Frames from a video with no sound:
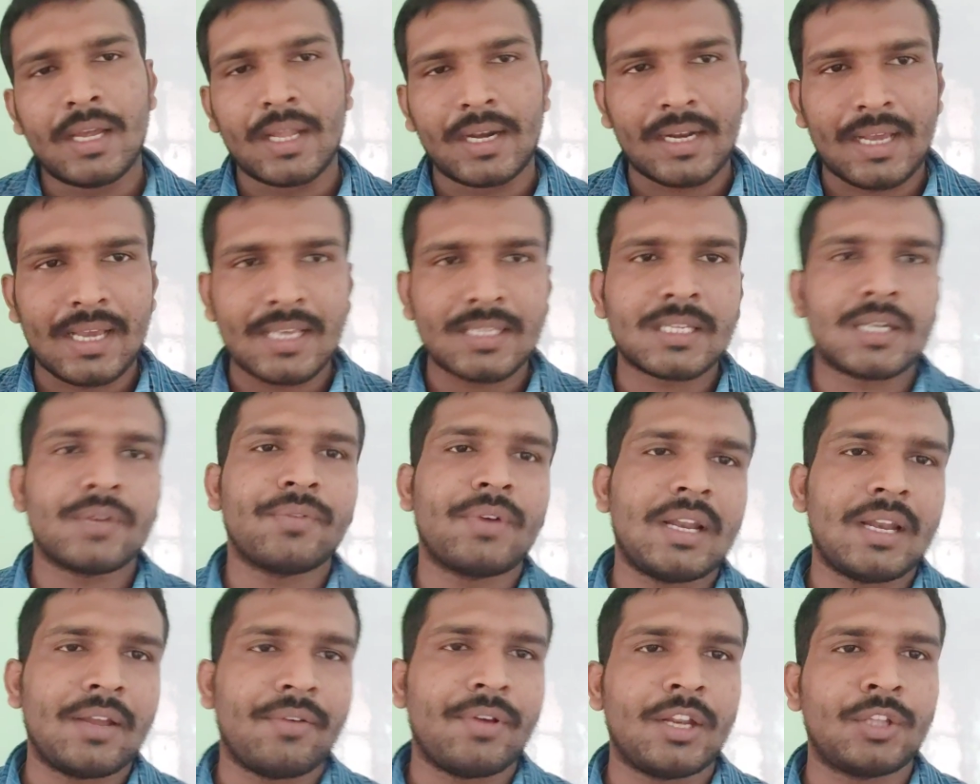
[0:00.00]
రాసిన
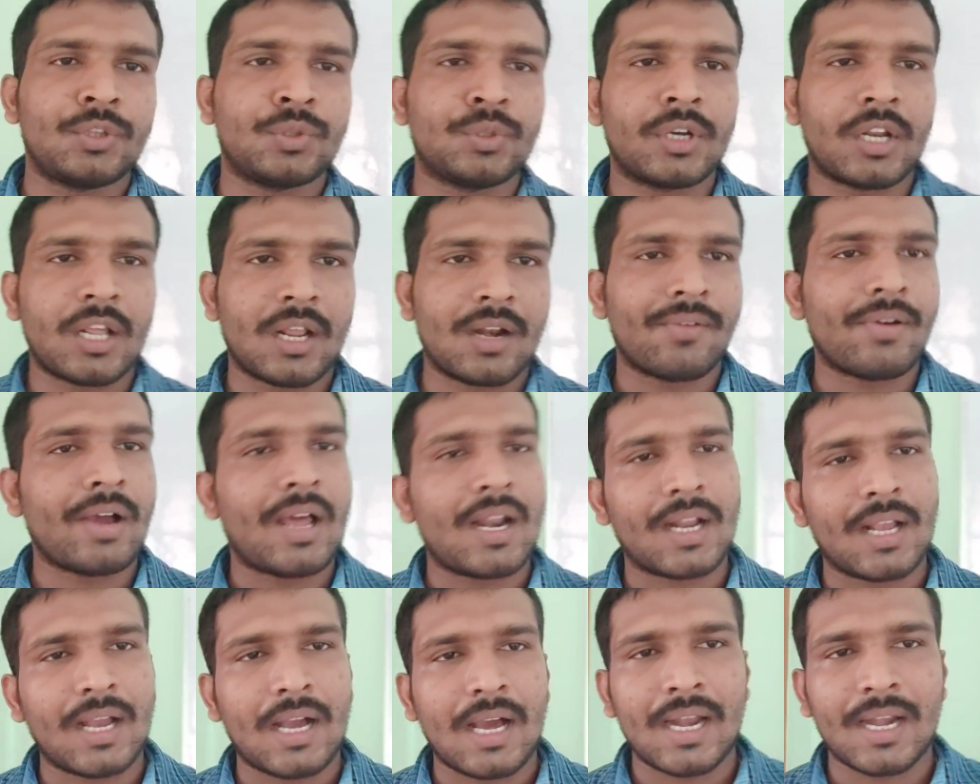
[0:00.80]
వాళ్ళు ఎవరైతే ఉంటారో
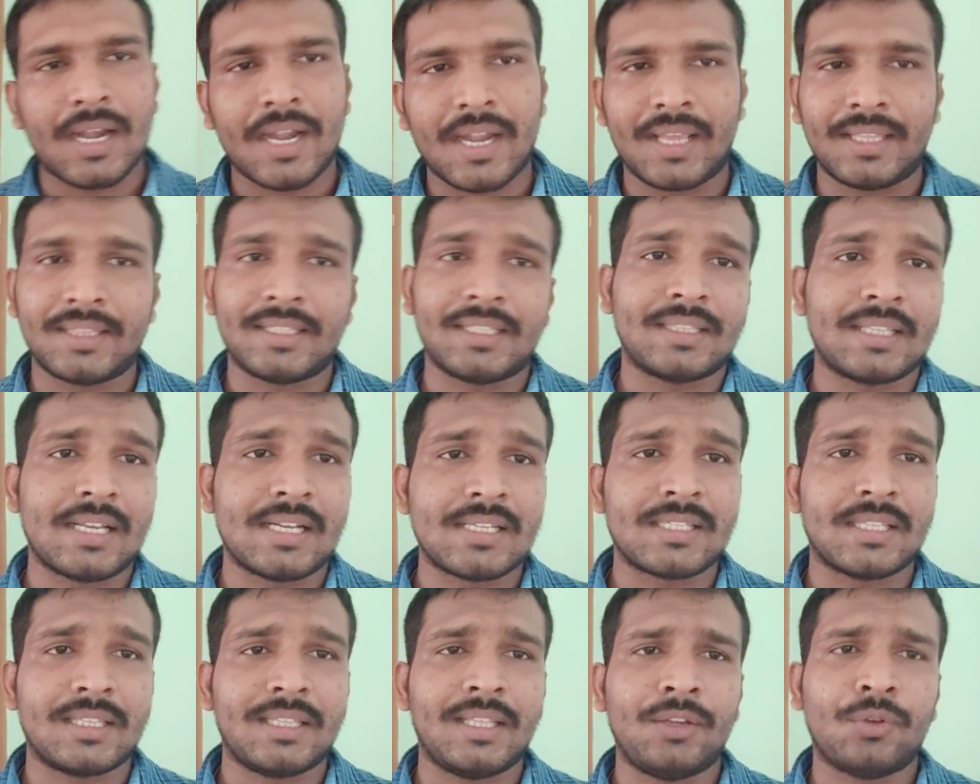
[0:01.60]
వారికి ఆల్రెడీ అయితే
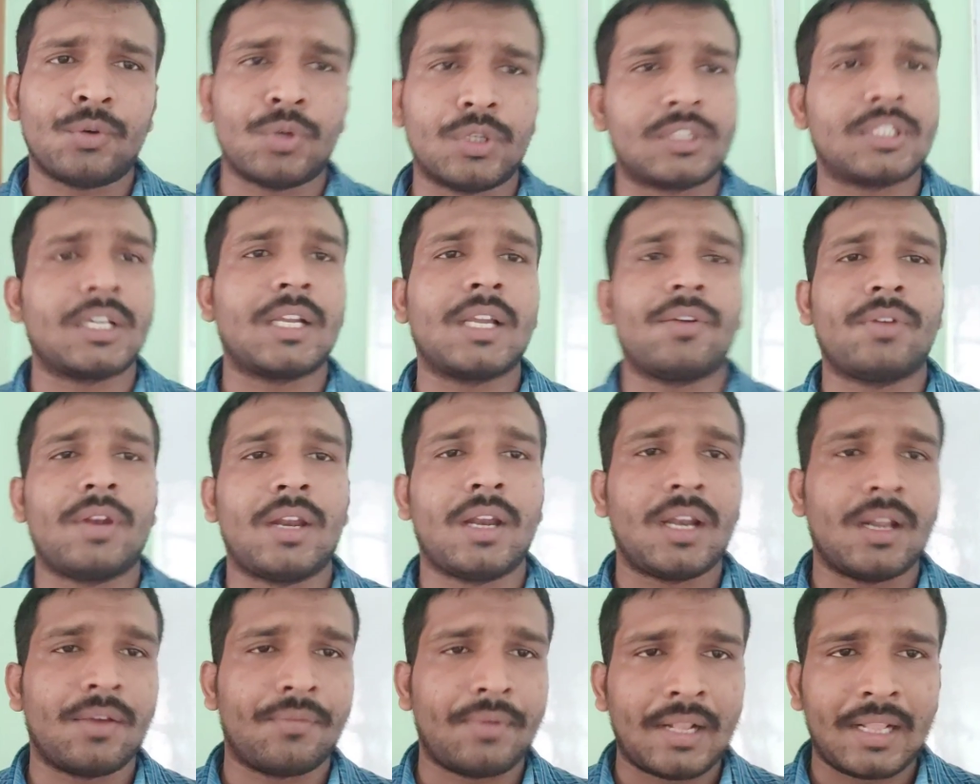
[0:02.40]
తెలిసింది కొత్తగా
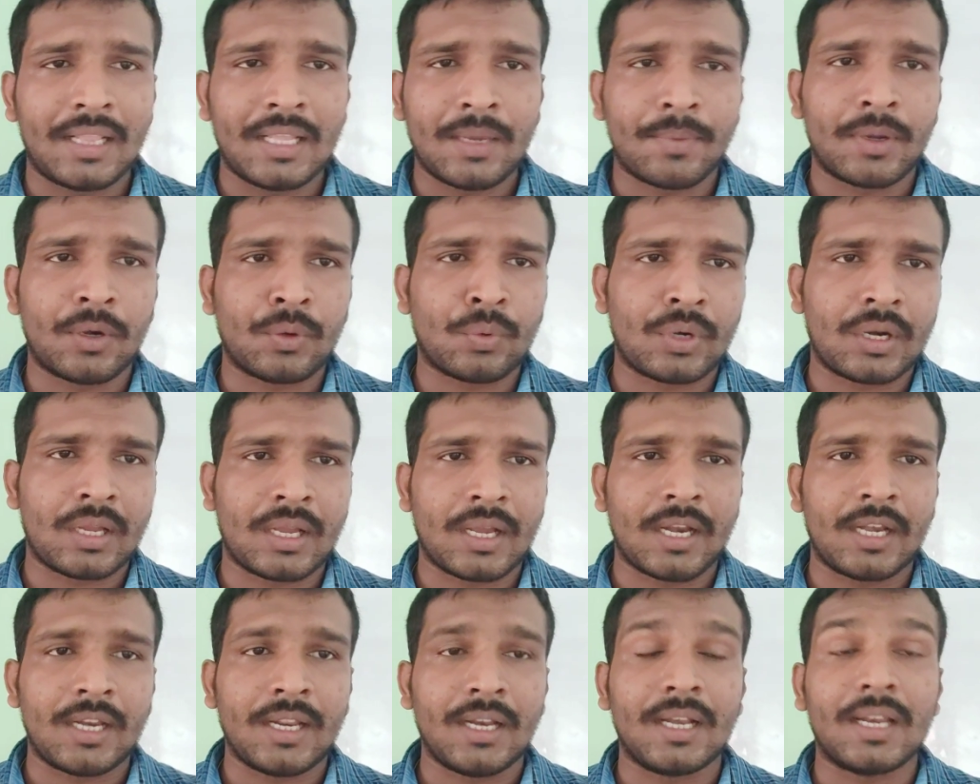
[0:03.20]
ఎవరైనా వెళ్దాం అనుకున్నా
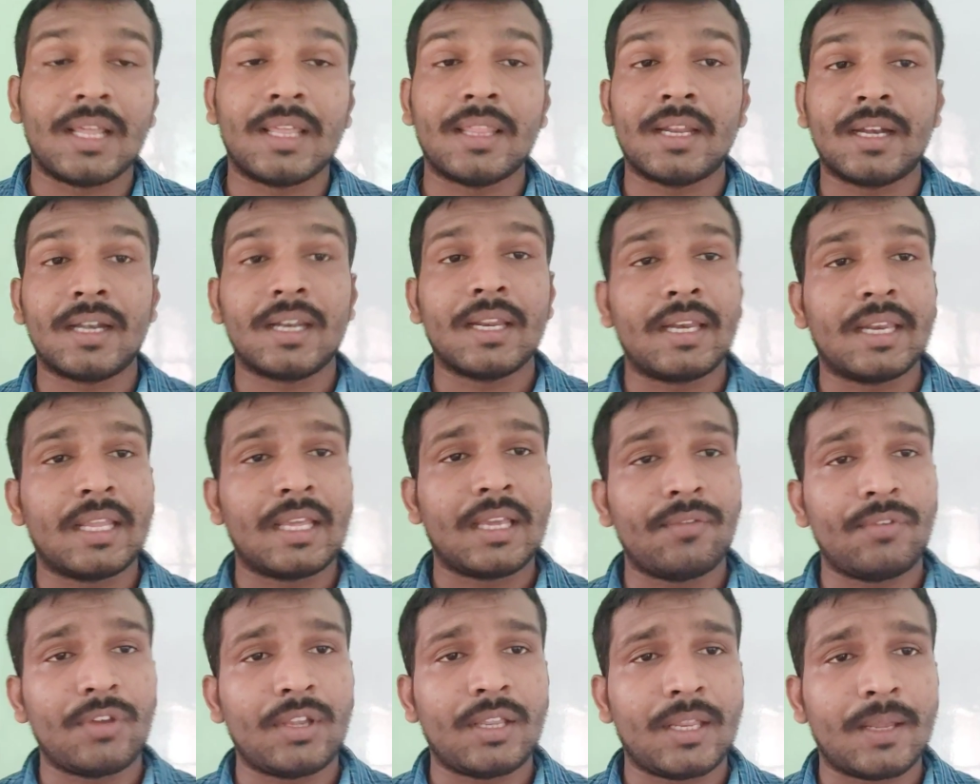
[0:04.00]
కానీ లేదంటే
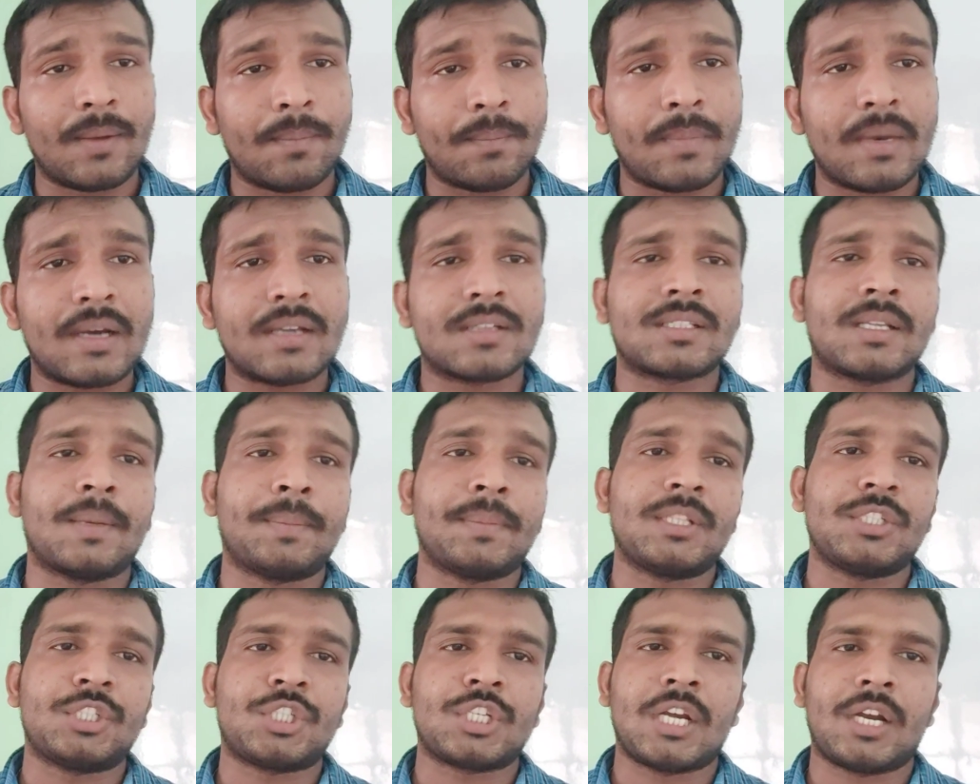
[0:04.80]
నేవీ ఎంఆర్
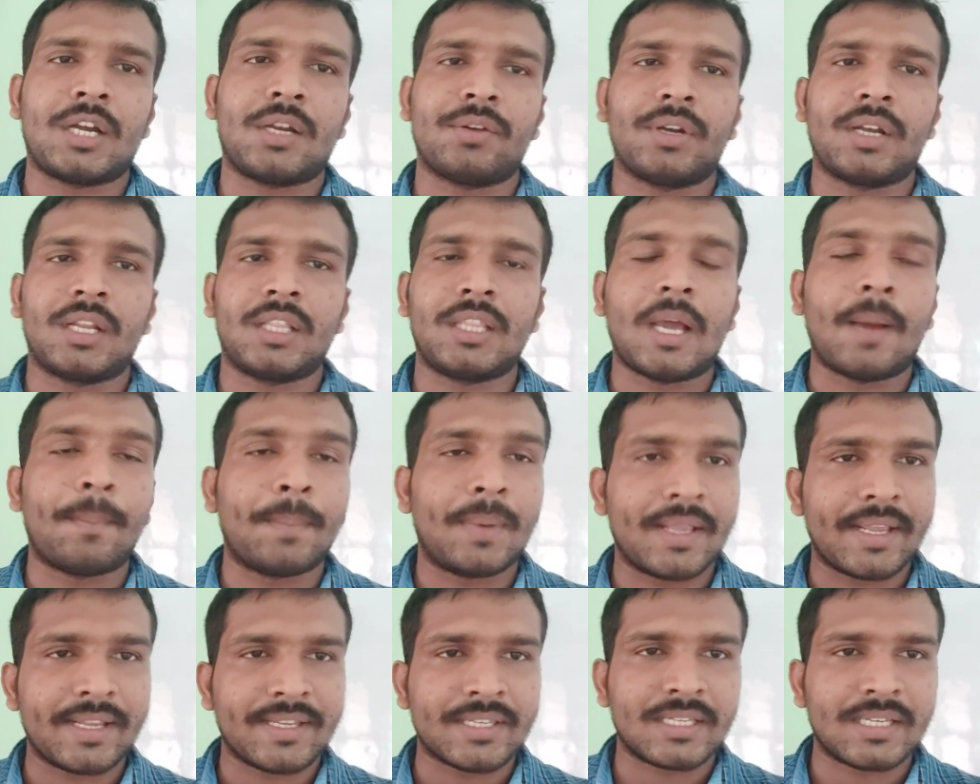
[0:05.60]
సంబంధించినటువంటిది
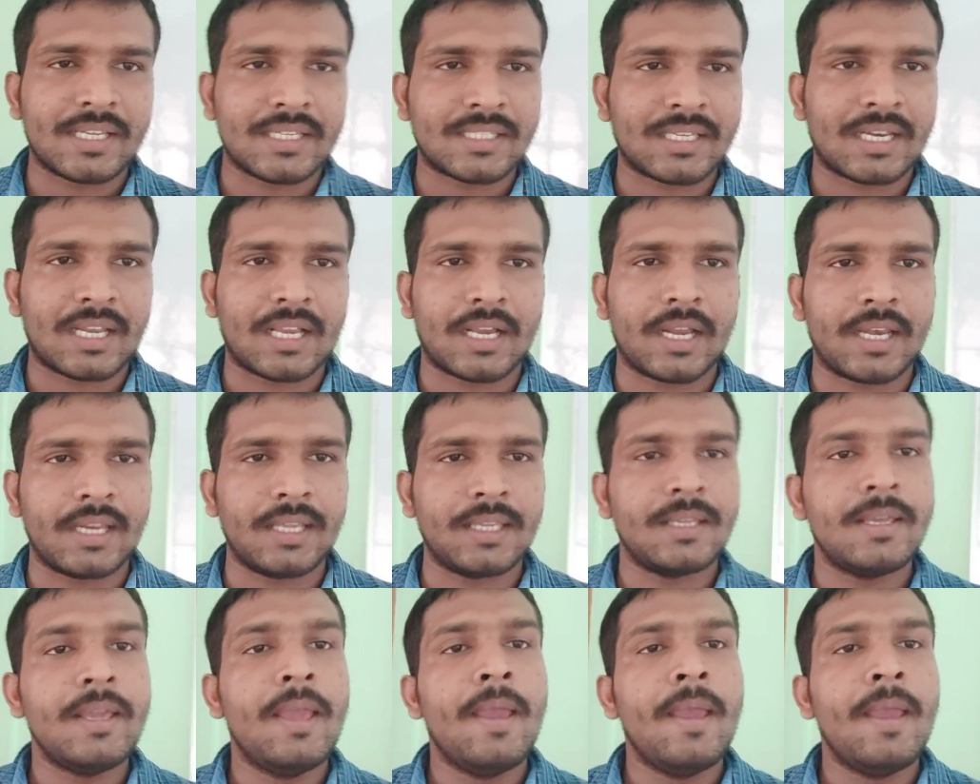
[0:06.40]
అప్లికేషన్ చేసినా కానీ